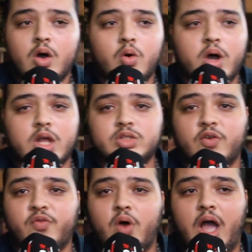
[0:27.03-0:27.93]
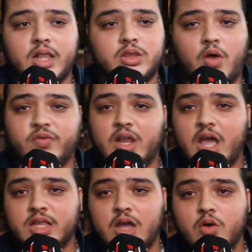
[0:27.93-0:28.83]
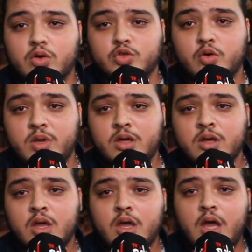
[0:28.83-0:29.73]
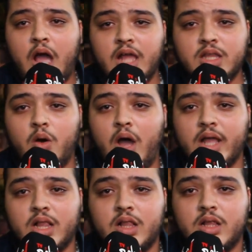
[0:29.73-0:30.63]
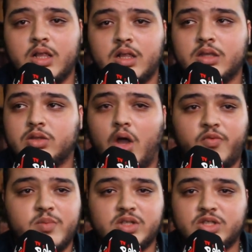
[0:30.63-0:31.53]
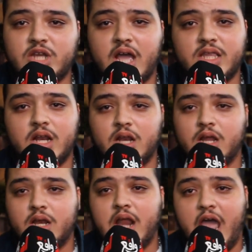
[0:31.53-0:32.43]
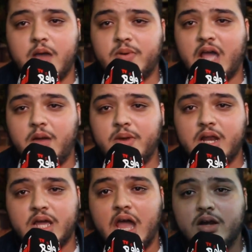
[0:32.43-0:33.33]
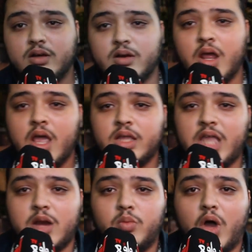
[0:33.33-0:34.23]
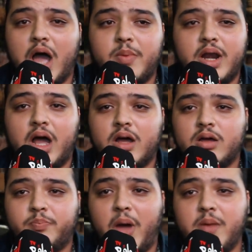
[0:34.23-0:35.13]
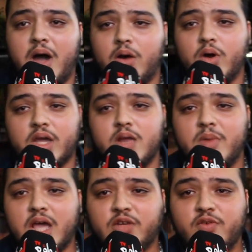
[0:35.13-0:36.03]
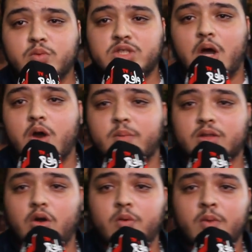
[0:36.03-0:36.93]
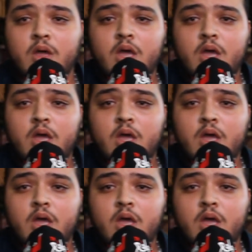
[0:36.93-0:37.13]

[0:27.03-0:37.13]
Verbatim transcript: هو كنشوف واحد الضعف ديال الاداء الهجومي عندنا واحد الضعف من الجهه ديال اللاعب الكعبي اللي كان دار مقابله بامال ولكن ما كانش في المستوى المطلوب